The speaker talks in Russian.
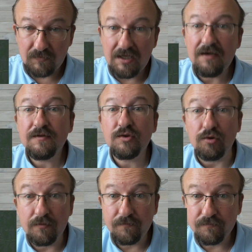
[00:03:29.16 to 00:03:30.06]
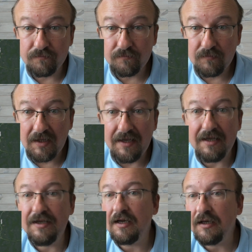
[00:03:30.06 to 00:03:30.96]
И все. И
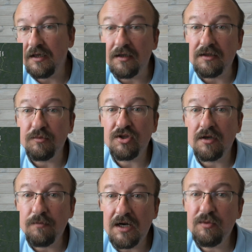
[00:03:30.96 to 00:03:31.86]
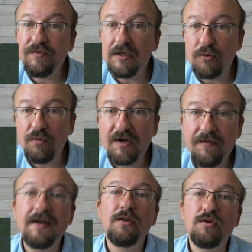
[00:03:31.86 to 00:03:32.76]
никаких там шлагбаумов, никакой
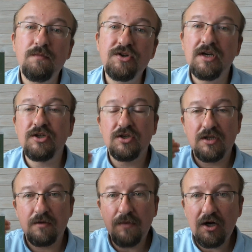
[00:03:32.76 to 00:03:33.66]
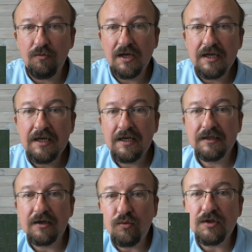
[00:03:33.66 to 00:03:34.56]
проверки. То есть ближайший шлагбаум
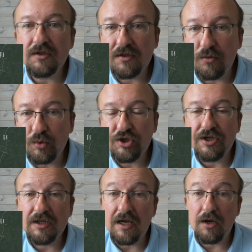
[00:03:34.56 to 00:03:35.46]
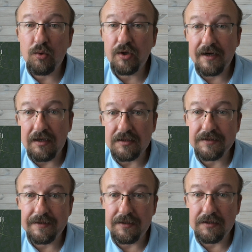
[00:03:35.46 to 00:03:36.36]
находится уже на
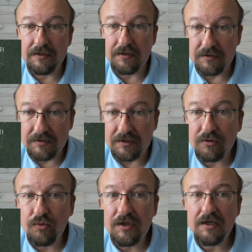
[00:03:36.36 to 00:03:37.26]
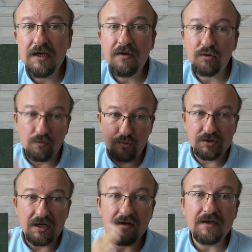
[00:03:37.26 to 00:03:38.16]
украинской территории. Вот он
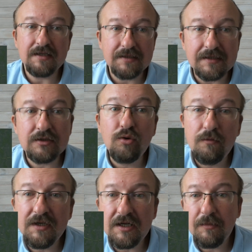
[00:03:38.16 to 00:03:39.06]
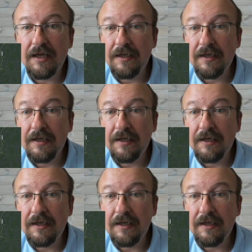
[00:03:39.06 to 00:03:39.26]
просто, как говорится, за столбиком